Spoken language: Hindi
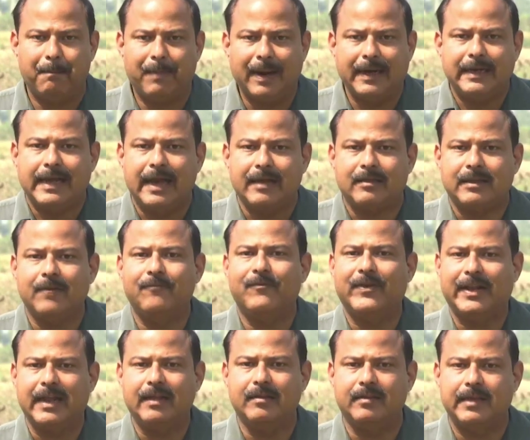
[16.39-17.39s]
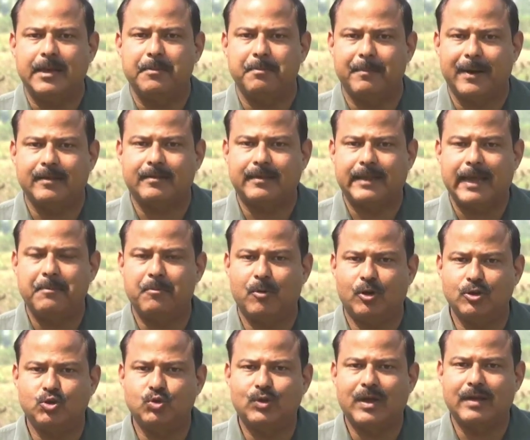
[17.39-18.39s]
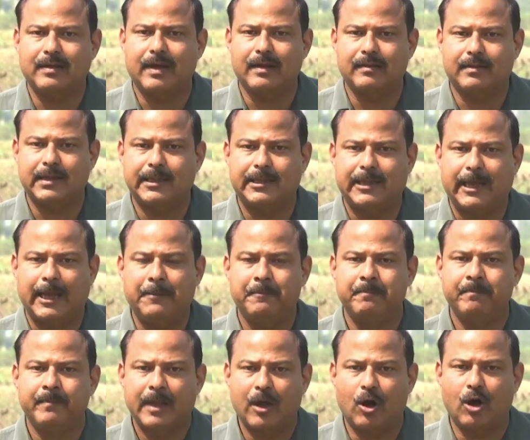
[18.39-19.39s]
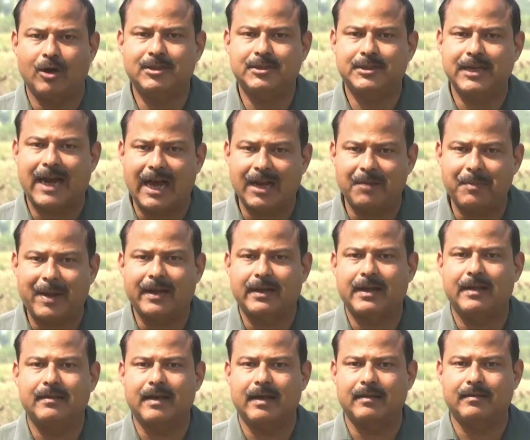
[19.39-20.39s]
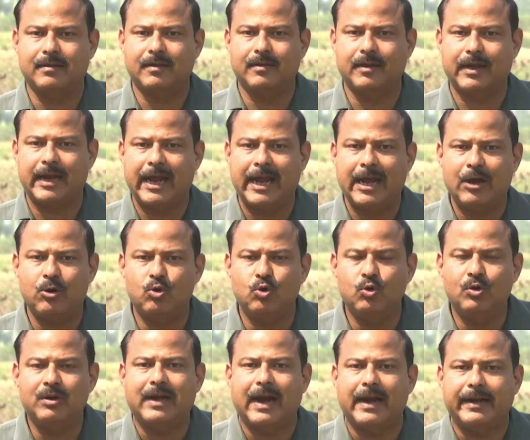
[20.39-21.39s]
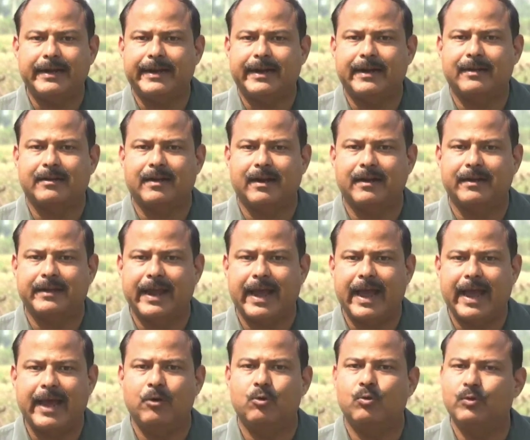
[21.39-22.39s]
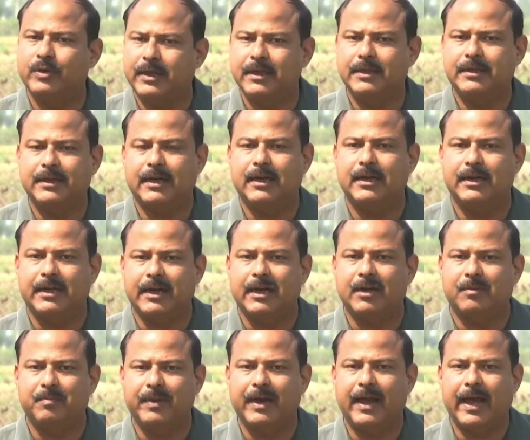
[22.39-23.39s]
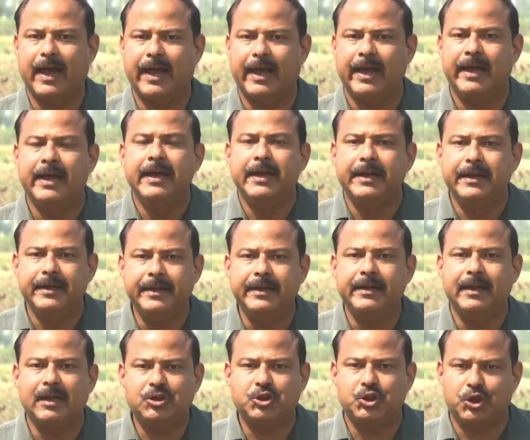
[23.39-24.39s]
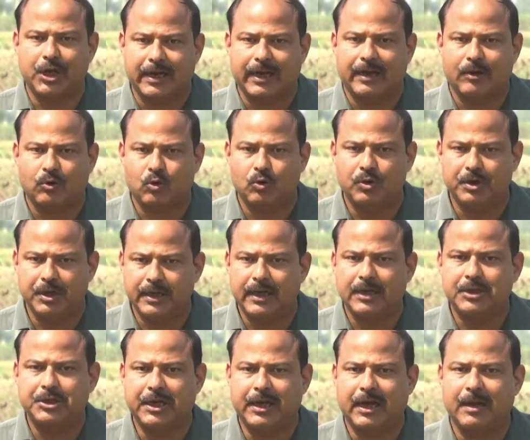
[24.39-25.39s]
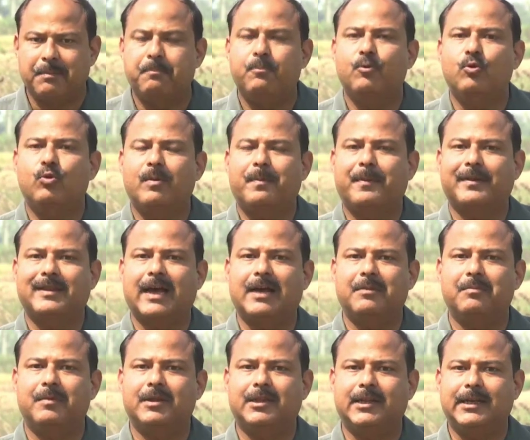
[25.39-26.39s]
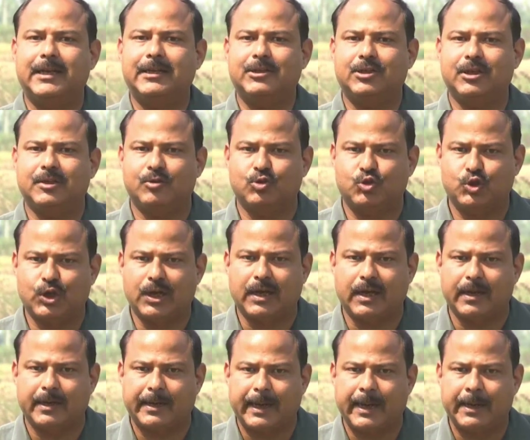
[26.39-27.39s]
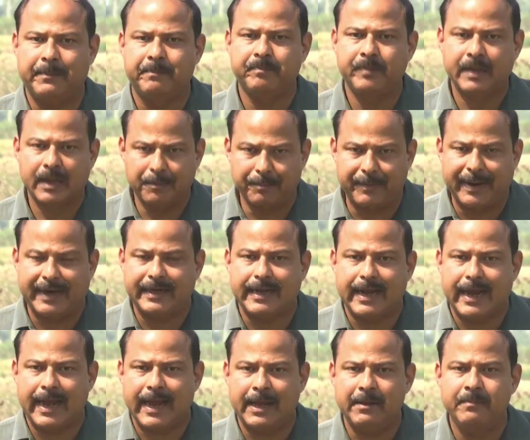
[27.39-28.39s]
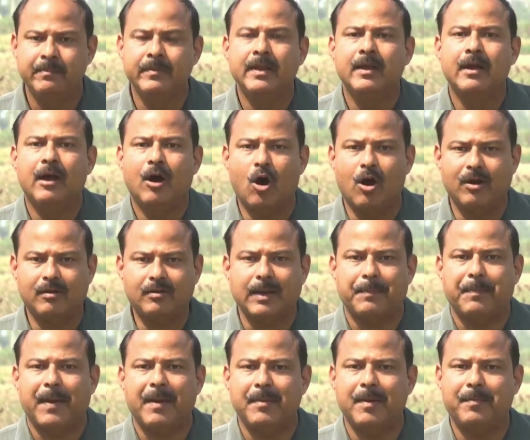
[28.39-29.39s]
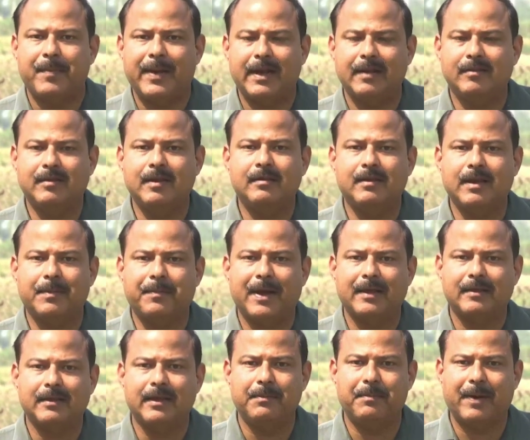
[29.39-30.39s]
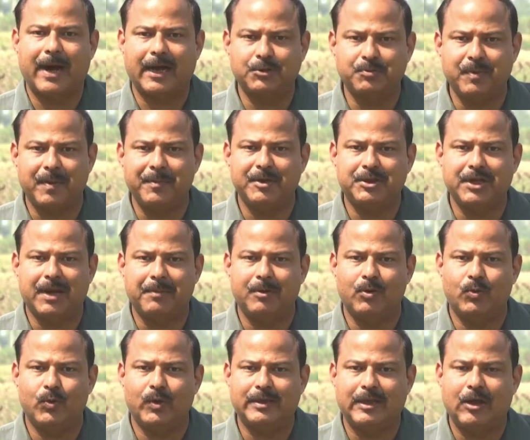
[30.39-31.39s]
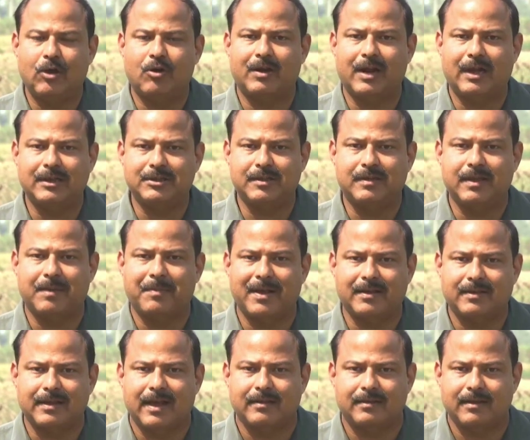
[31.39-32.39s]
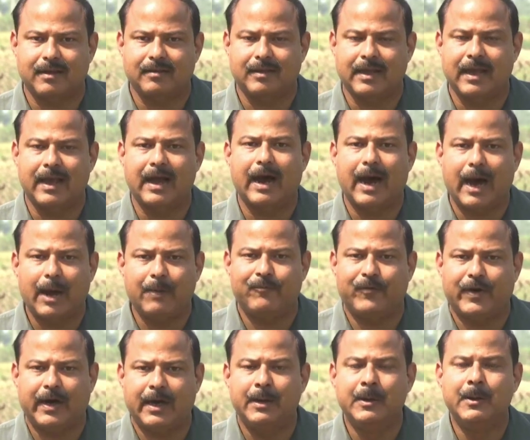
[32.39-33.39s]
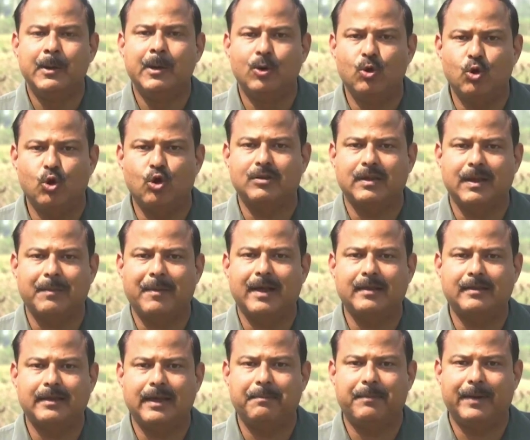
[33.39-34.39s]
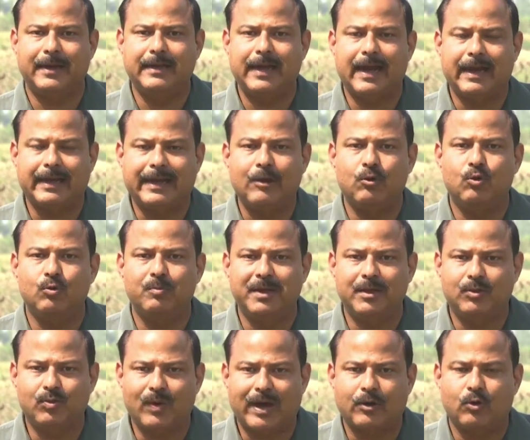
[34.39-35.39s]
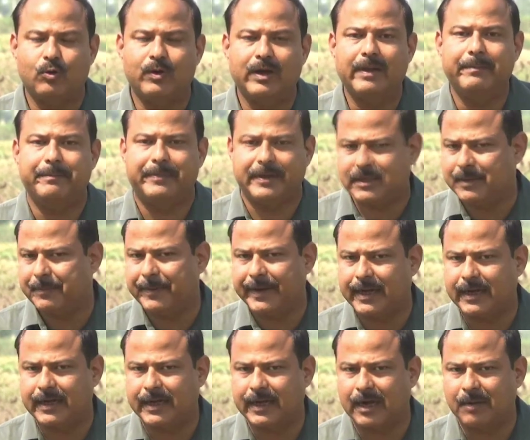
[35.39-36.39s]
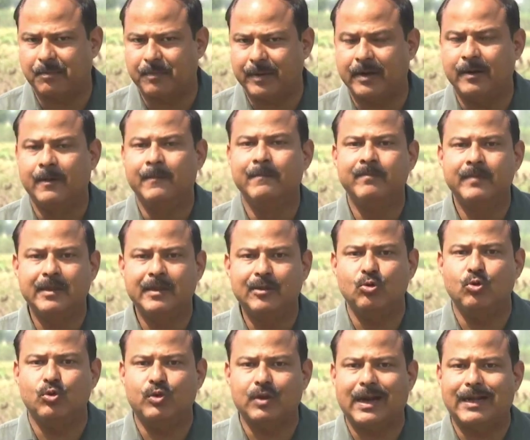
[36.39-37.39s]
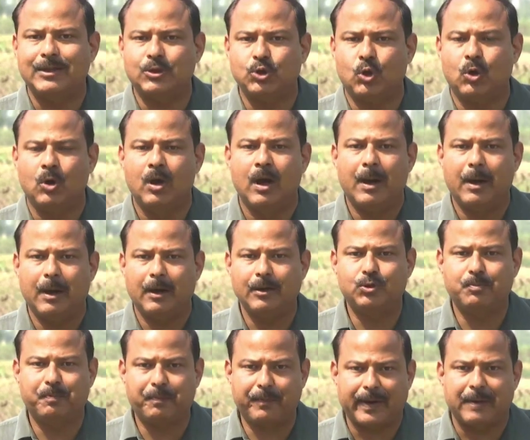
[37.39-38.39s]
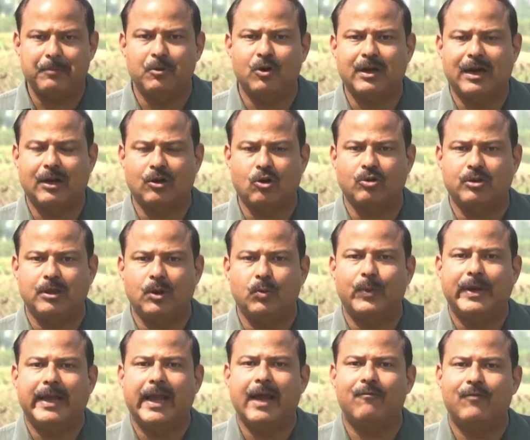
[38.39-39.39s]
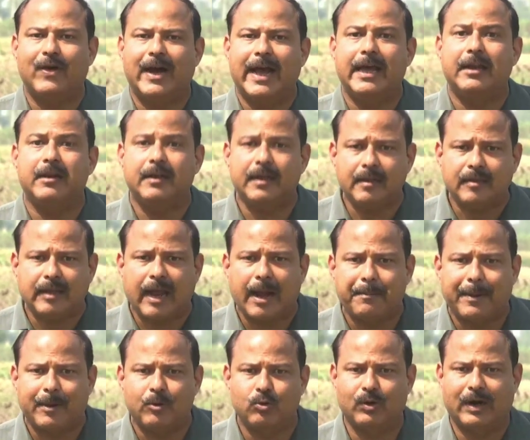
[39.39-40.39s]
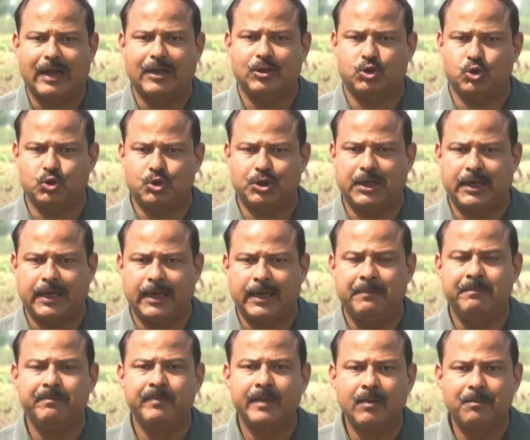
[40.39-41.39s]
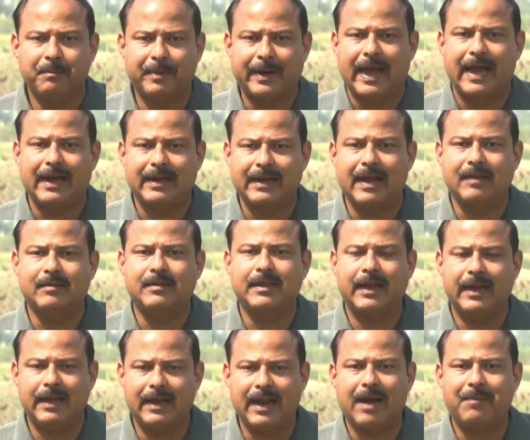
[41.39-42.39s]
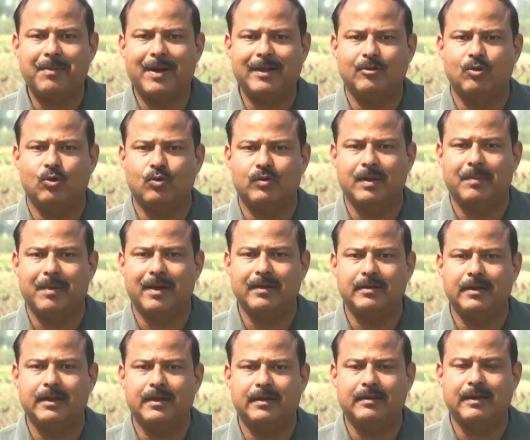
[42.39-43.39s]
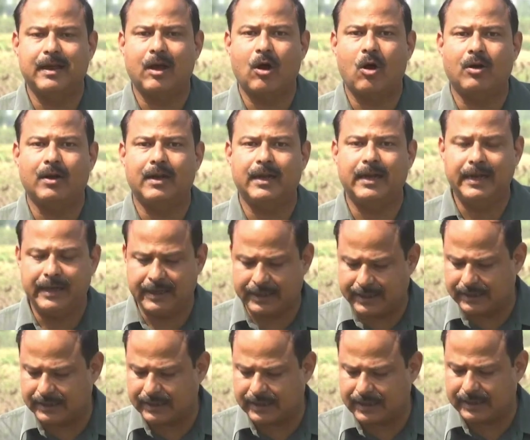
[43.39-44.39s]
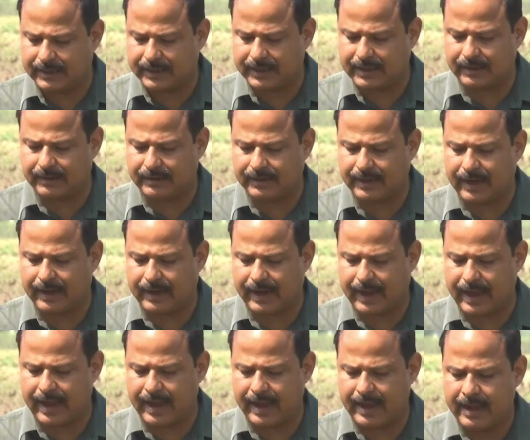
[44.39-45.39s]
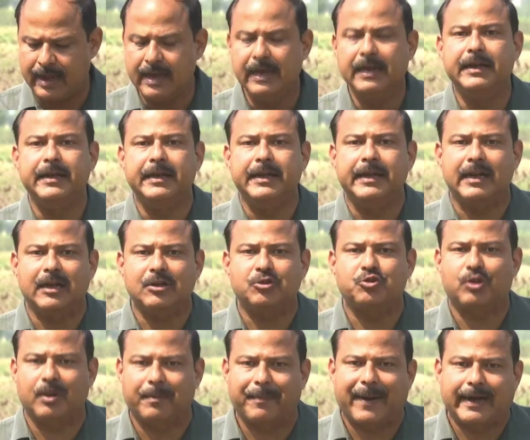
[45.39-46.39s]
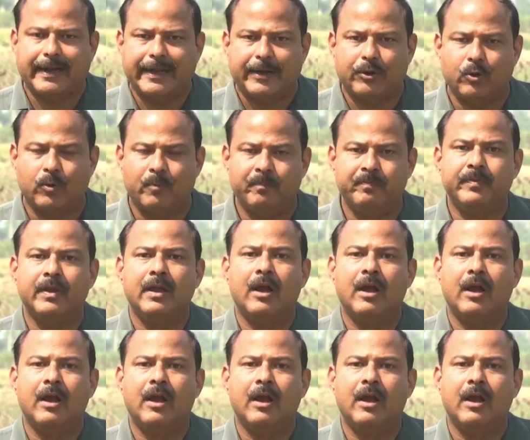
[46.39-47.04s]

बलिया से वीरेंद्र सिंह मस्त हैं मौजूदा सांसद थे और चार बार के सांसद रहे हैं उनका टिकट कट गया है उनकी जगह टिकट मिला है नीरज शेखर को नीरज शेखर पूर्व प्रधानमंत्री चंद्रशेखर के बेटे हैं और सपा में पहले थे सपा से भाजपा में शामिल हुए थे और राज्यसभा सांसद थे अब वह लोकसभा से बलिया के उम्मीदवार होंगे बीजेपी के टिकट पर दूसरा जो प्रमुख कटौती हुई है वह है रीता बहुगुड़ा जोशी की प्रयागराज से इलाहाबाद लोकसभा सीट से और इनकी जगह टिकट दिया गया है नीरज त्रिपाठी को